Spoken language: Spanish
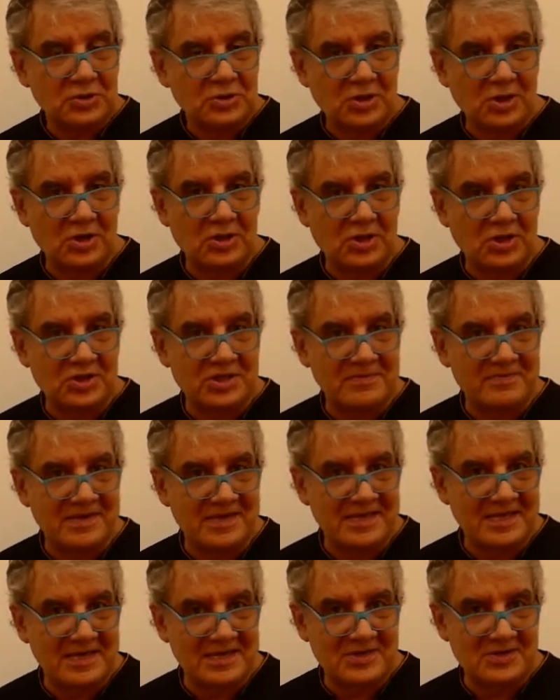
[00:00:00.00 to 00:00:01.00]
todo
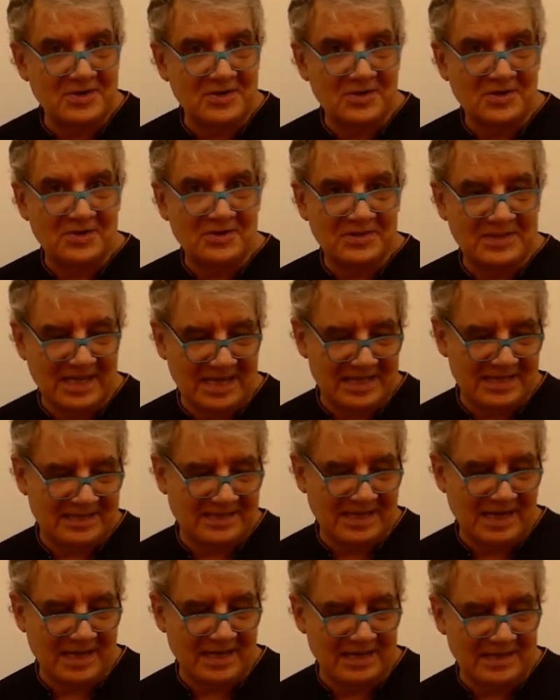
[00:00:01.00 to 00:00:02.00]
dividido
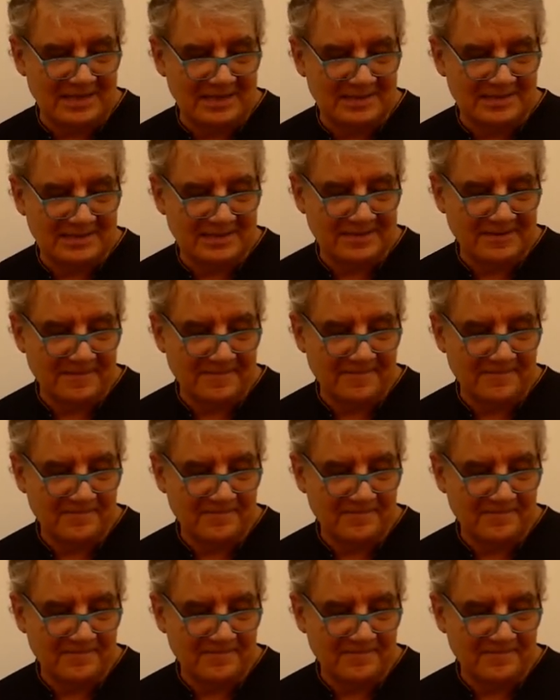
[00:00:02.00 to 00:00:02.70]
delta x.